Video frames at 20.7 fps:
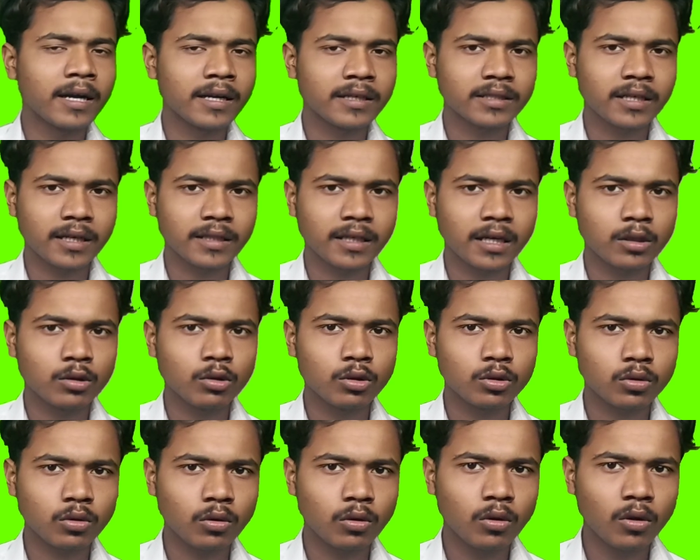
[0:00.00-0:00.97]
कर सकते हैं
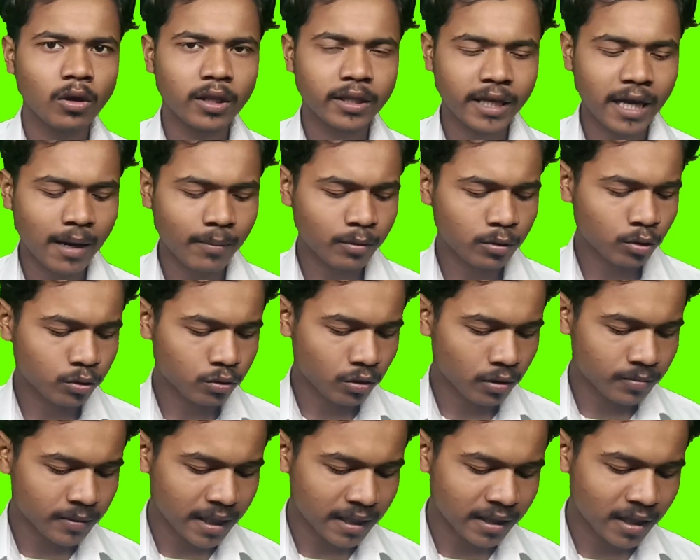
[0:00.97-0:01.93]
दोस्तों तो यहाँ पर
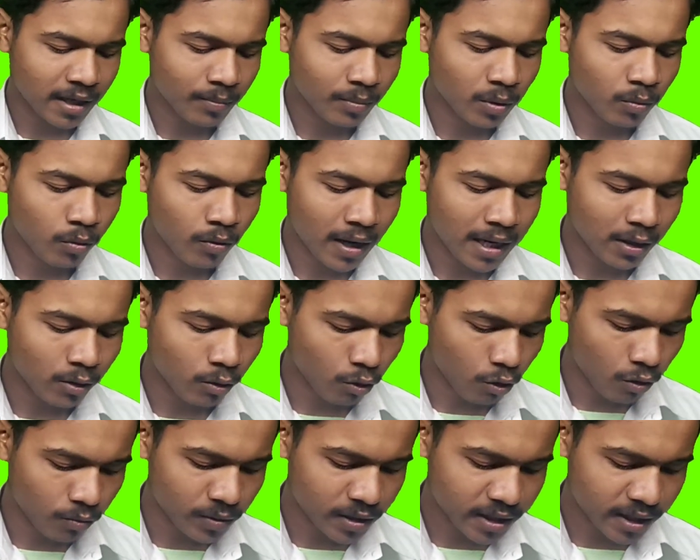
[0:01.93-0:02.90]
दोस्तों हम जाते हैं अपने मोबाइल
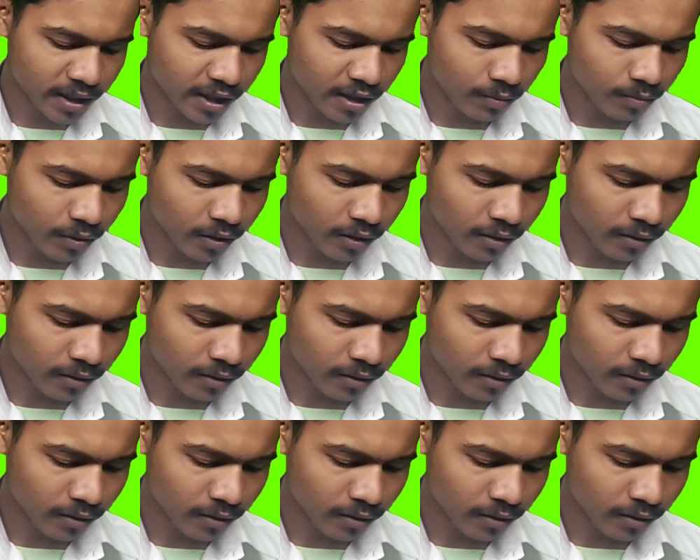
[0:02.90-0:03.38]
को होम स्क्रीन